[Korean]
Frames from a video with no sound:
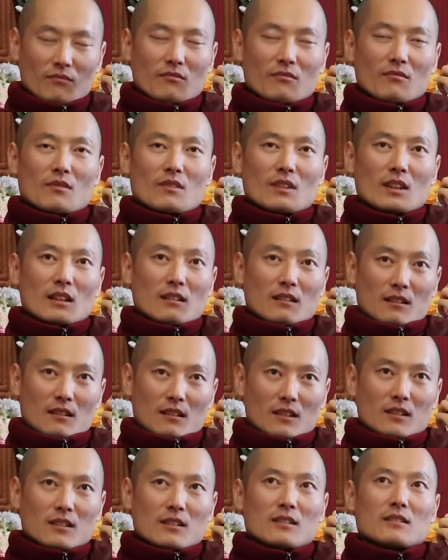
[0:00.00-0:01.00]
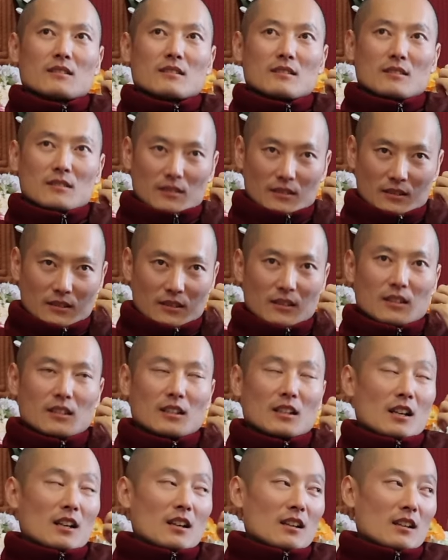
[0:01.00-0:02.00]
그래서 이 부분
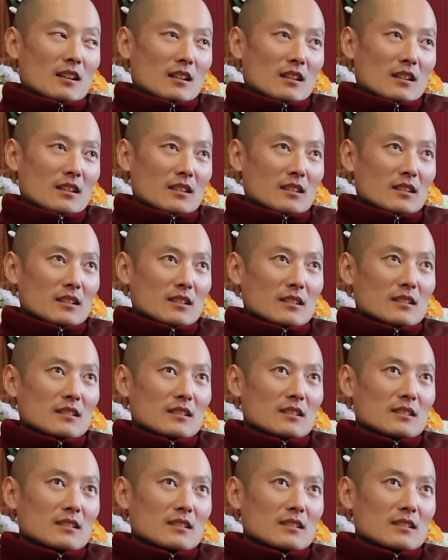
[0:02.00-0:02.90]
수행에 대해서는